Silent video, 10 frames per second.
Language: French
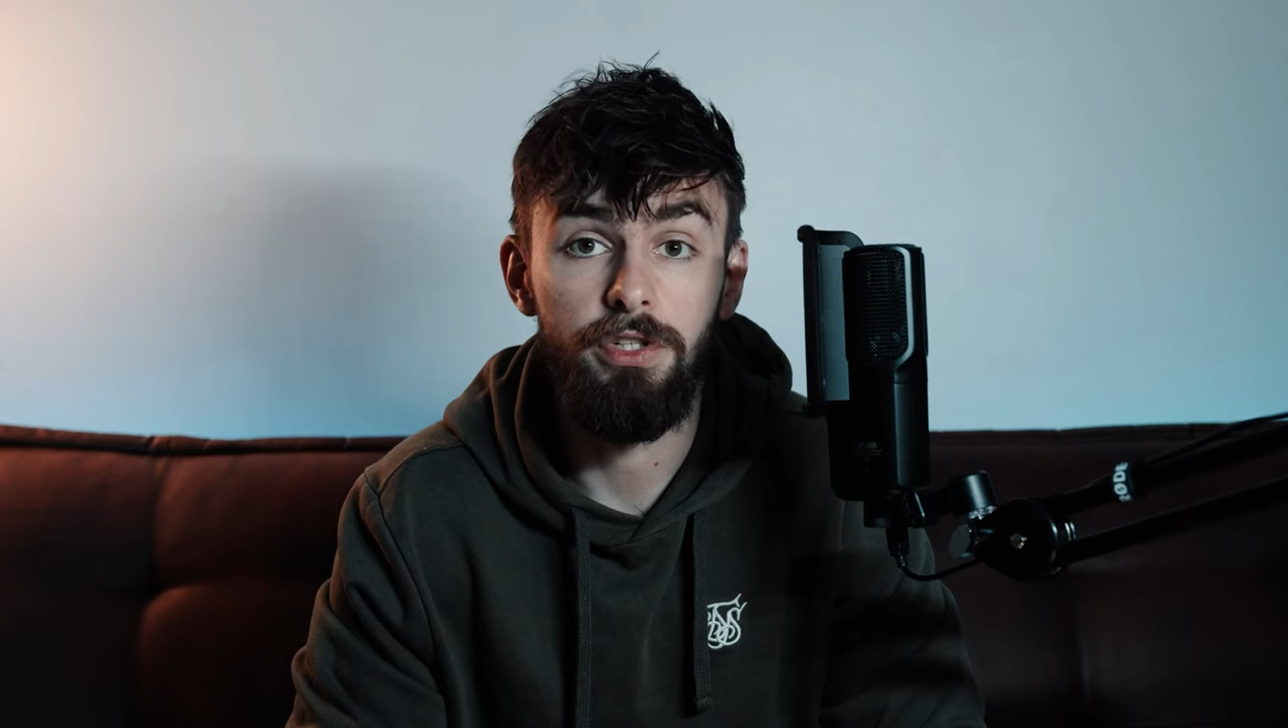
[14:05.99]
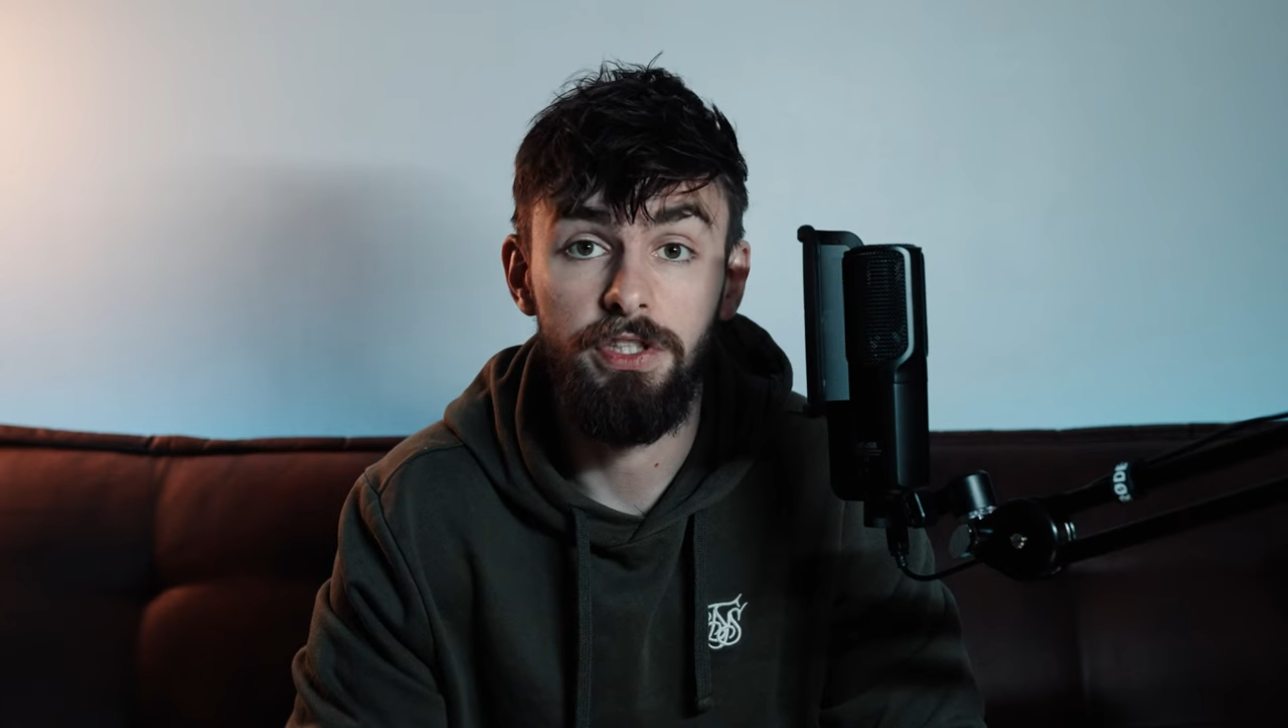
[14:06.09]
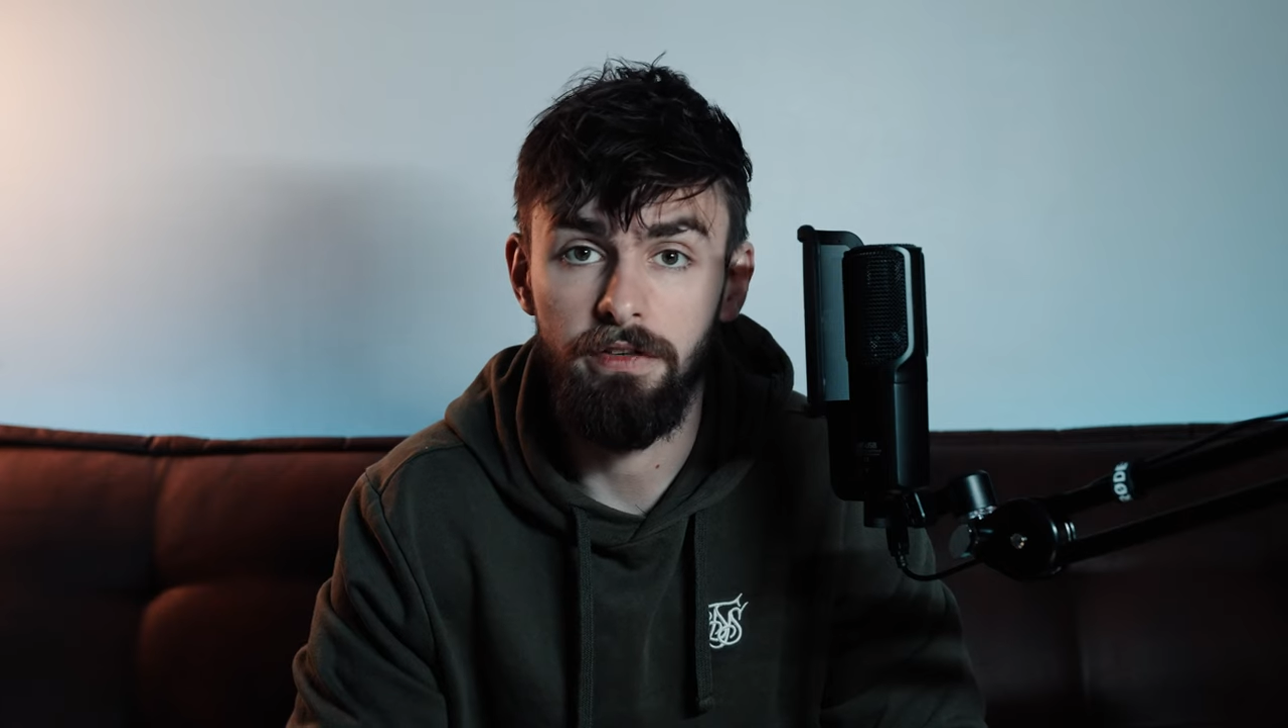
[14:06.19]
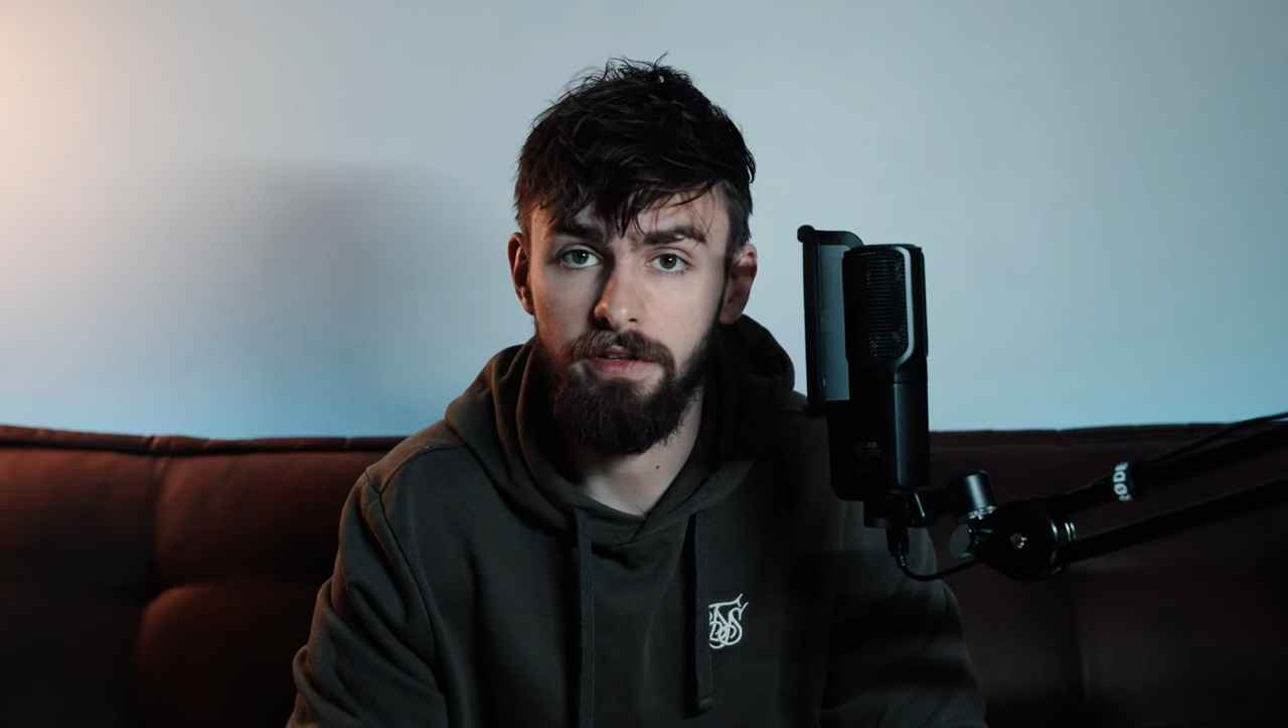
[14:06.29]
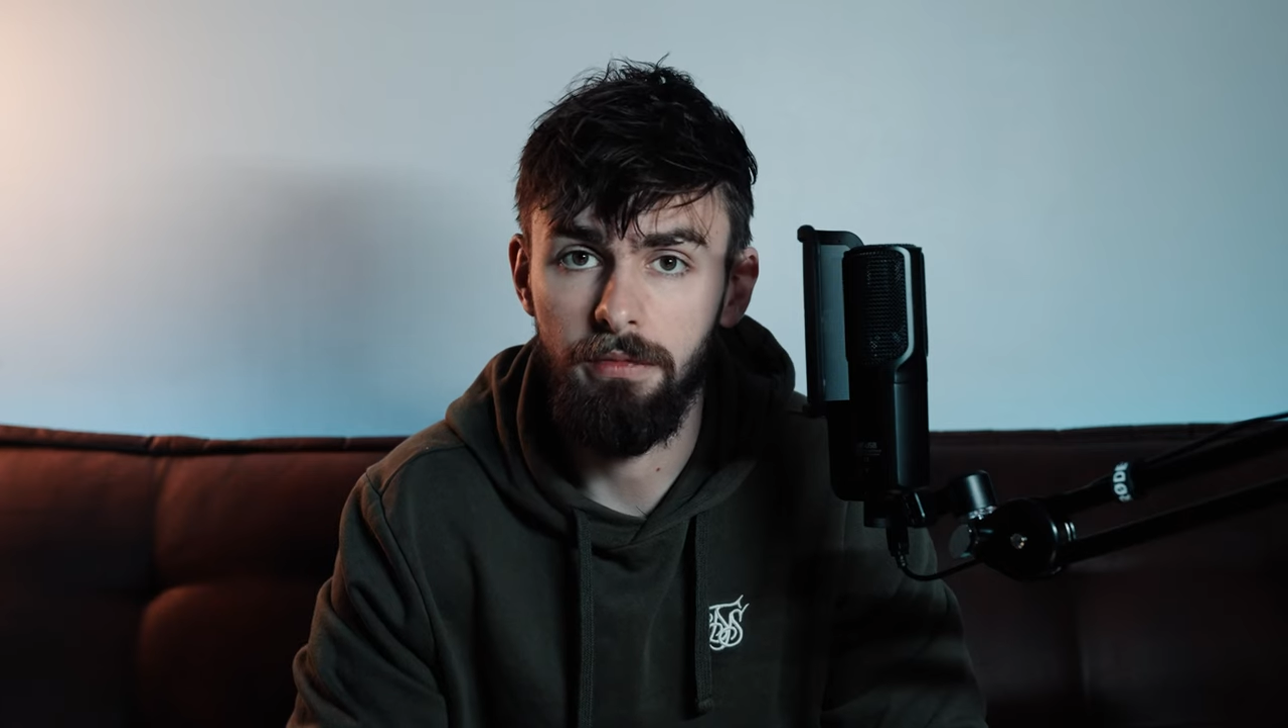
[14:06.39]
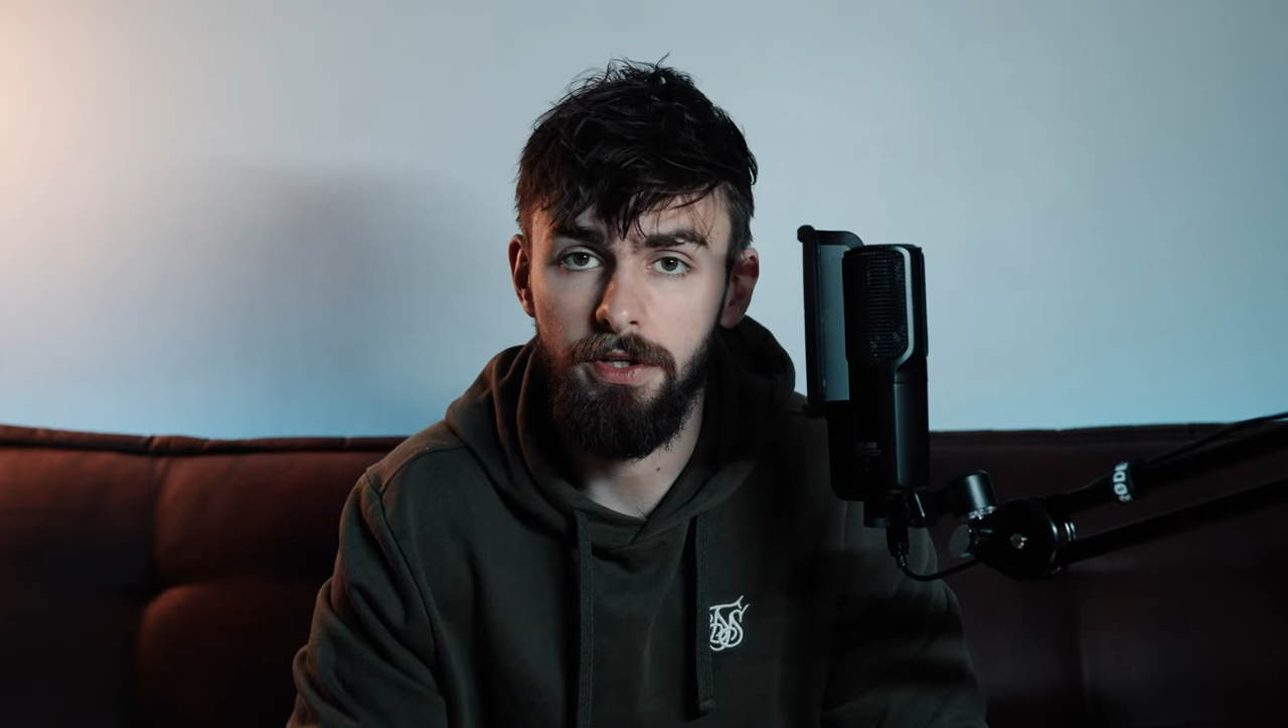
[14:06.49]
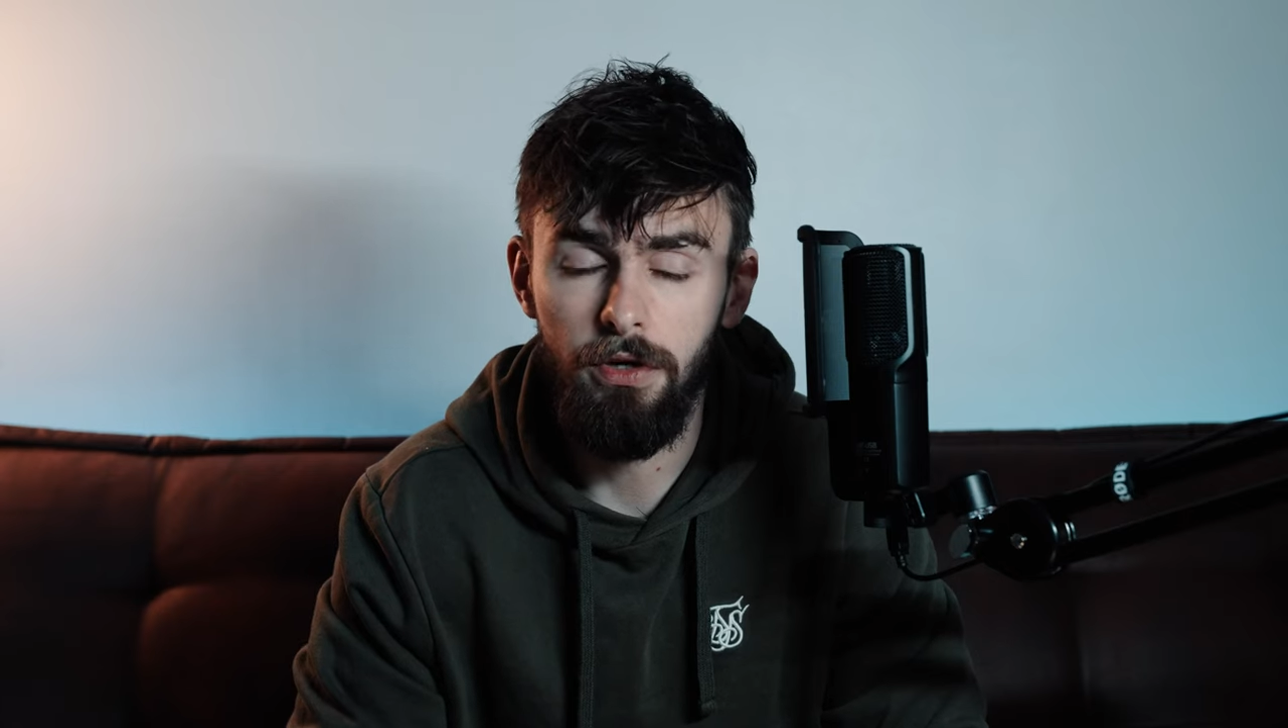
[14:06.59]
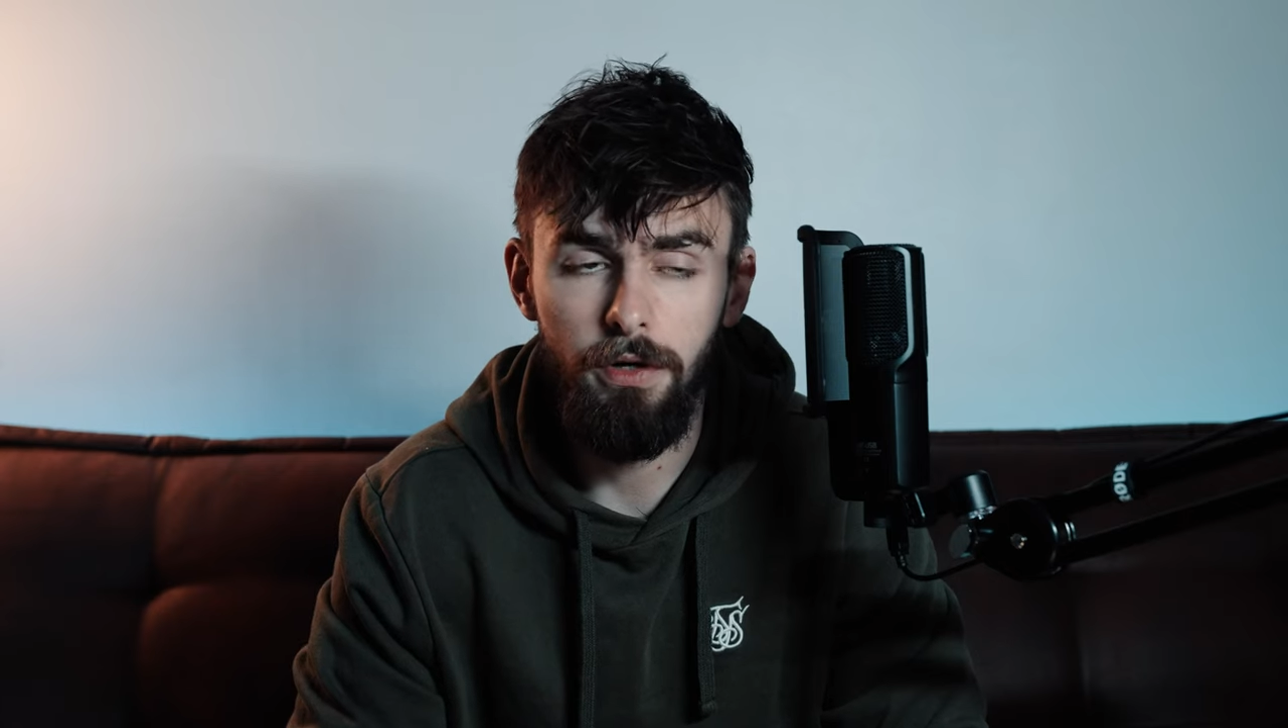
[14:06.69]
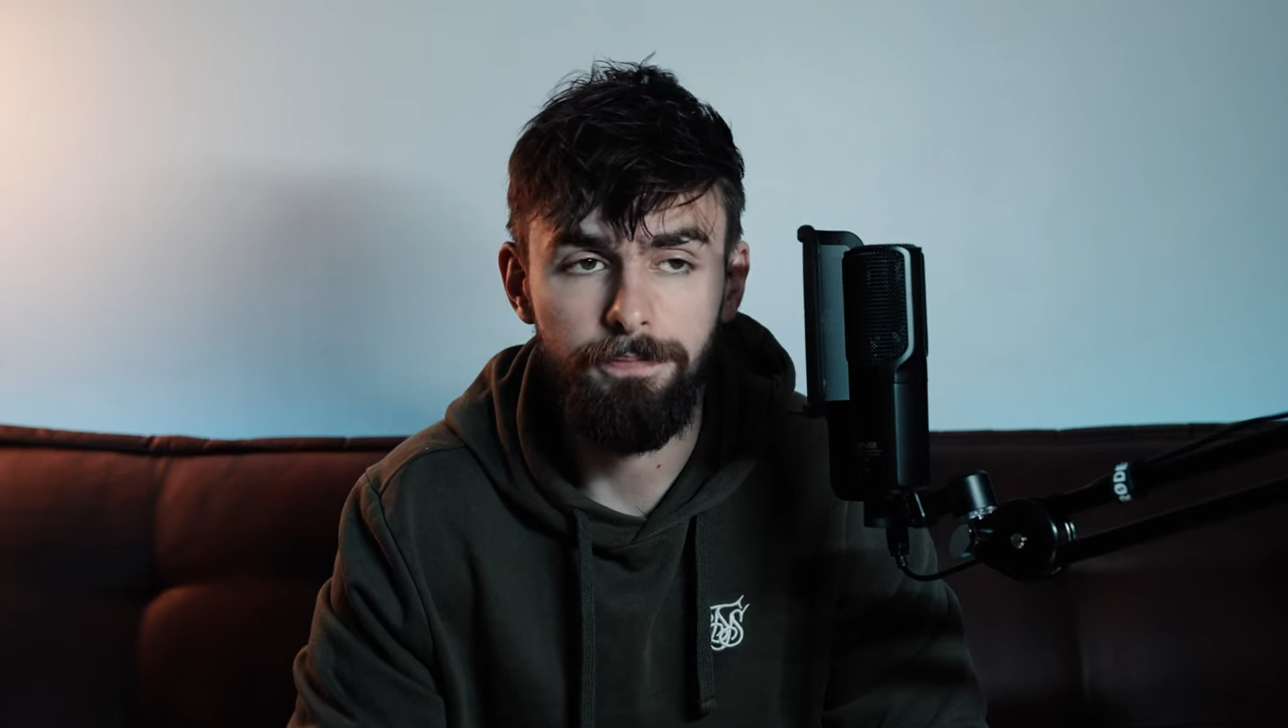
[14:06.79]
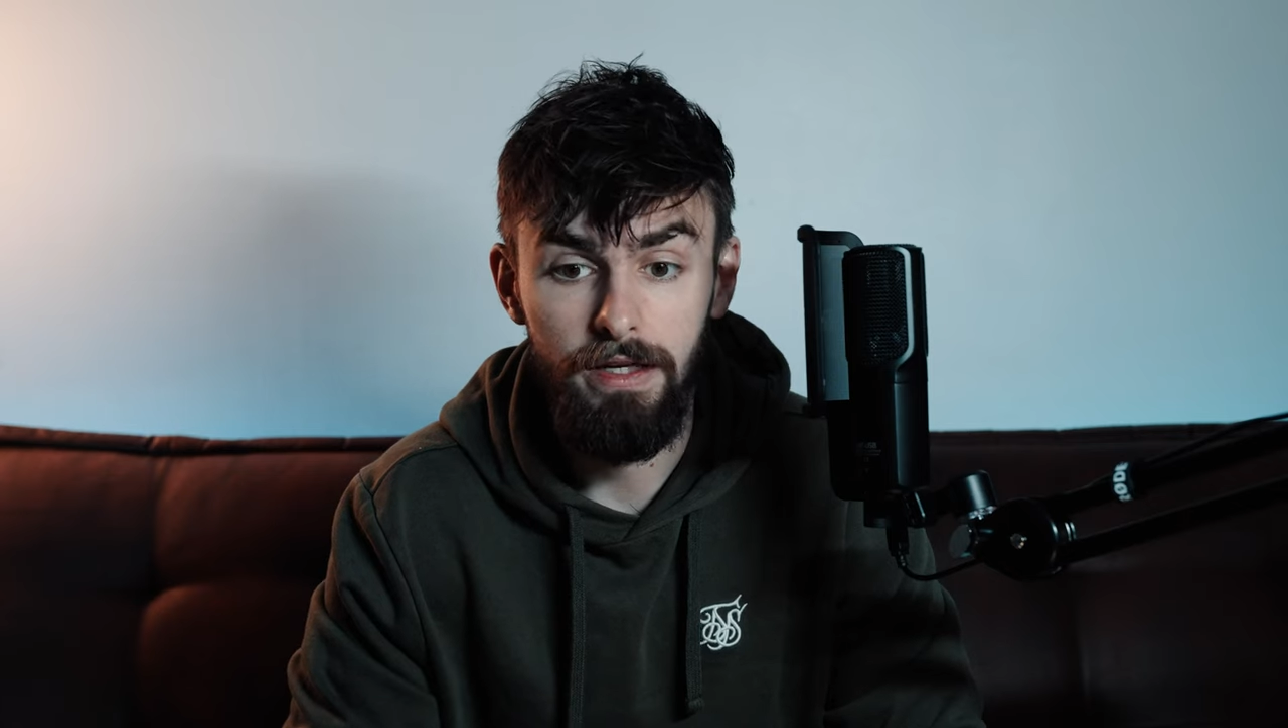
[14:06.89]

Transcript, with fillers: j'ai filmmaker